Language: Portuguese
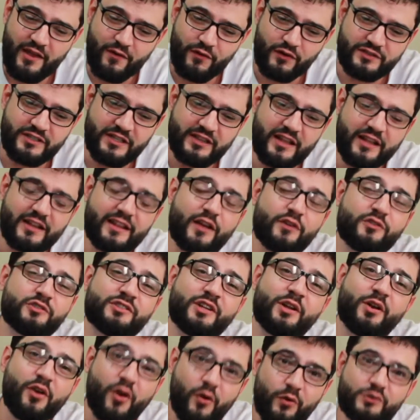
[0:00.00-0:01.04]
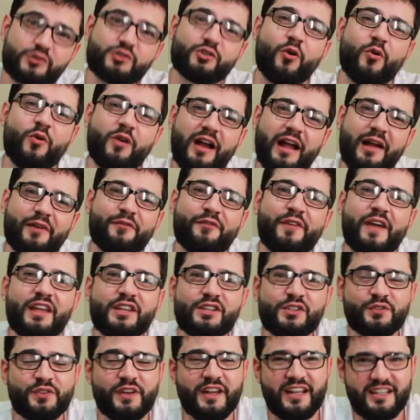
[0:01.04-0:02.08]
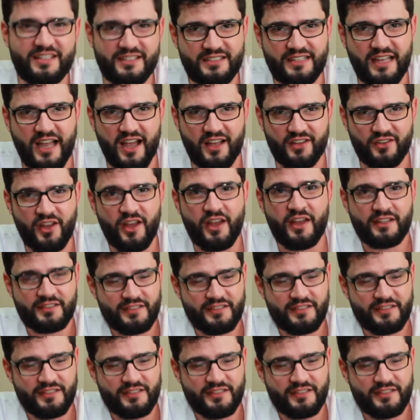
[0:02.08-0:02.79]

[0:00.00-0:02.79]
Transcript: e você está degustando não só um café diferenciado,